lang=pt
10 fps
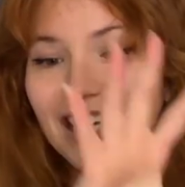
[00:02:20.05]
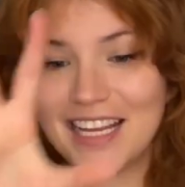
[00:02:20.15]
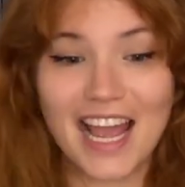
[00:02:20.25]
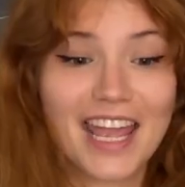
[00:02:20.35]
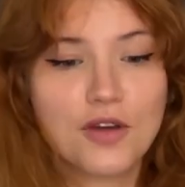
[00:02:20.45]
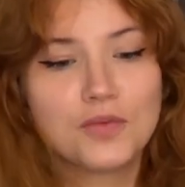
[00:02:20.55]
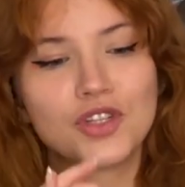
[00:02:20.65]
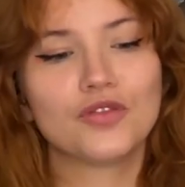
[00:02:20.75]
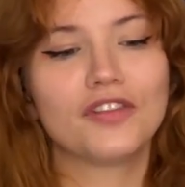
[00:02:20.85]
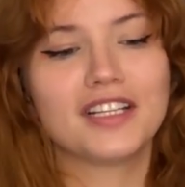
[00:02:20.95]
E aí eu
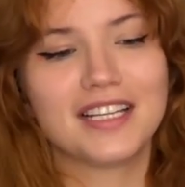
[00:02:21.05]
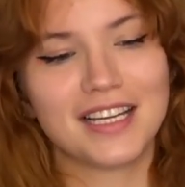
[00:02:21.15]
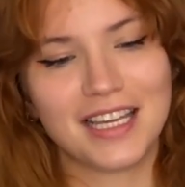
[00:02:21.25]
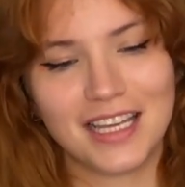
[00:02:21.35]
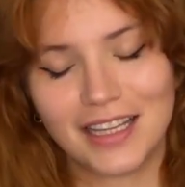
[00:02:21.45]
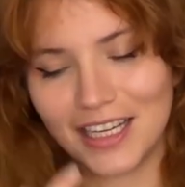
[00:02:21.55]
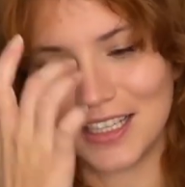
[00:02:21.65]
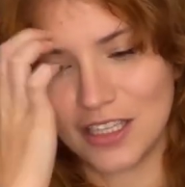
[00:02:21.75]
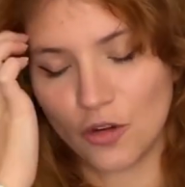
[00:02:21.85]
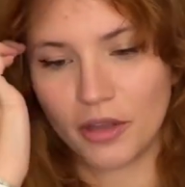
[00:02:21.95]
preciso fazer aqui
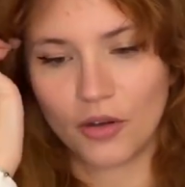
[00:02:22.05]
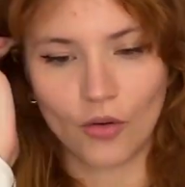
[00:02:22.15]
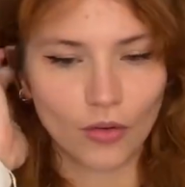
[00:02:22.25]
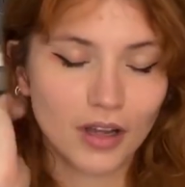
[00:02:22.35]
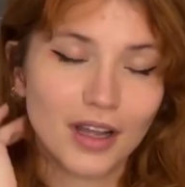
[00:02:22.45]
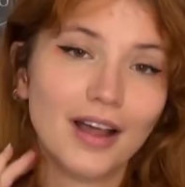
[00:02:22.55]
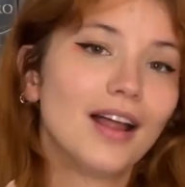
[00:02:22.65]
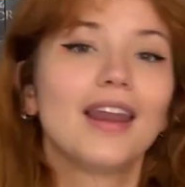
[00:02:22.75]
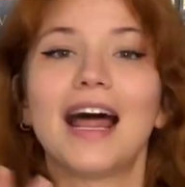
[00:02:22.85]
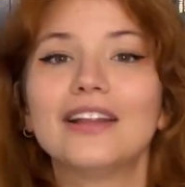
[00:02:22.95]
trazer o meu
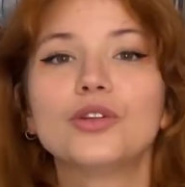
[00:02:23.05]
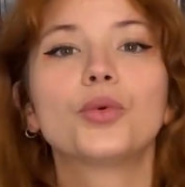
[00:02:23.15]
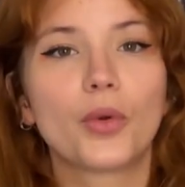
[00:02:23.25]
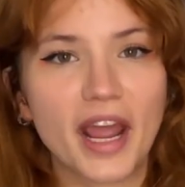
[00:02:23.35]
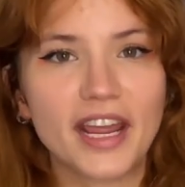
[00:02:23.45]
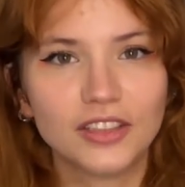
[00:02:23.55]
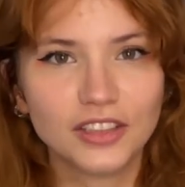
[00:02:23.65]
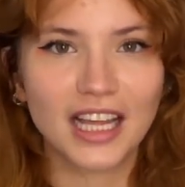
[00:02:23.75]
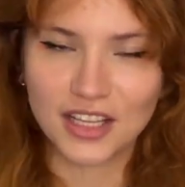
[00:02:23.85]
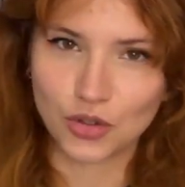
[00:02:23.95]
lado Raylo
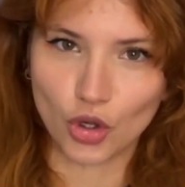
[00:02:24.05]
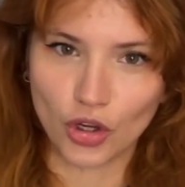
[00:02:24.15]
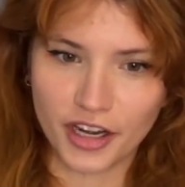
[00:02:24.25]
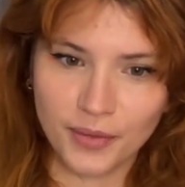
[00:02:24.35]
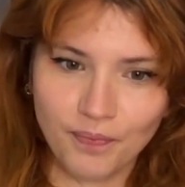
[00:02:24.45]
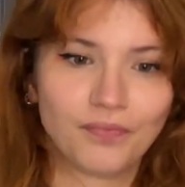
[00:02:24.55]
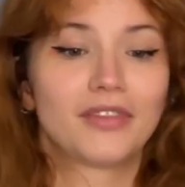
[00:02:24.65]
da história,